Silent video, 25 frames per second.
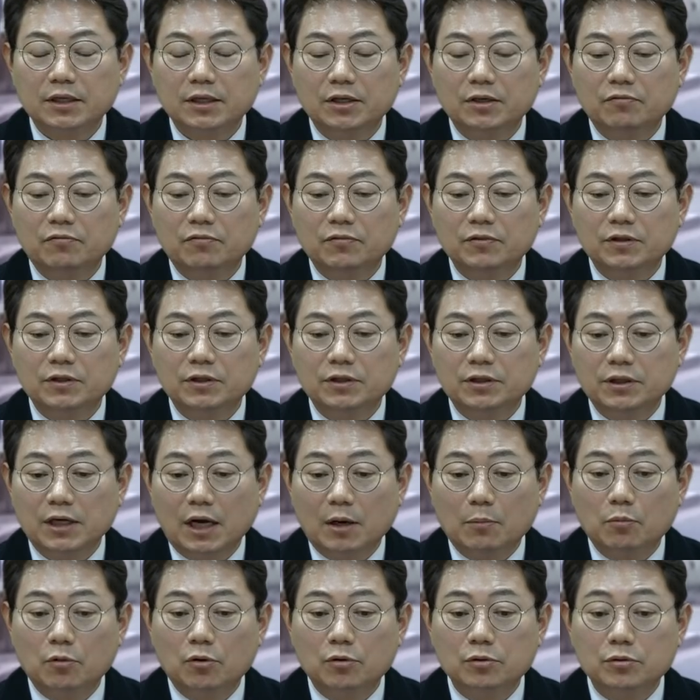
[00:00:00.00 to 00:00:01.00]
이
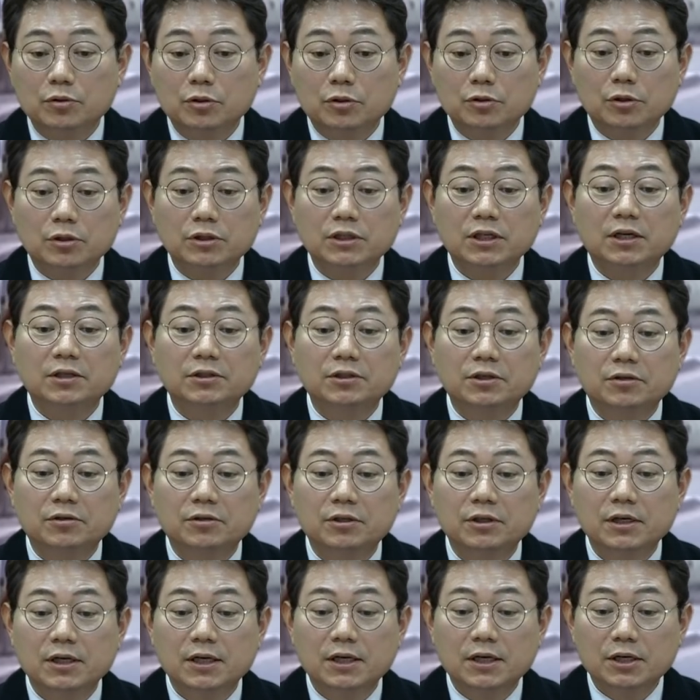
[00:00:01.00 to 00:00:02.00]
양보 저
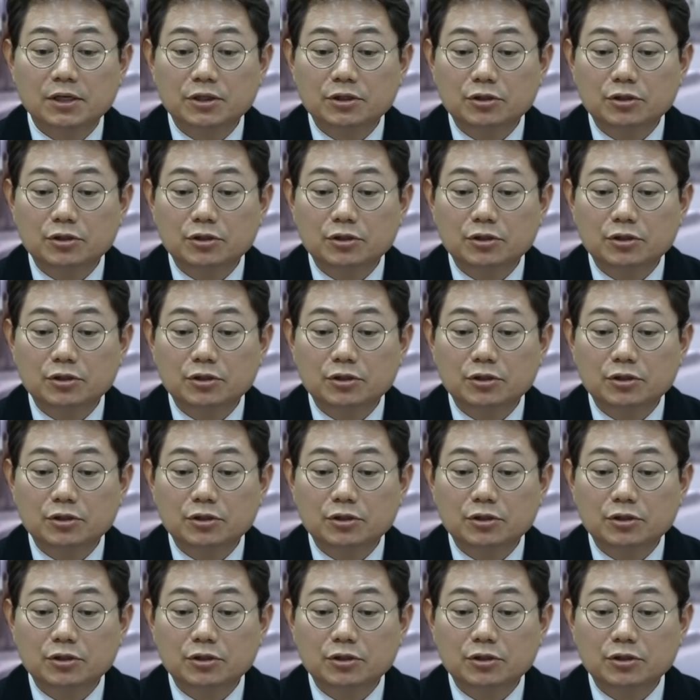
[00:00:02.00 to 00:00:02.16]
역삼각형은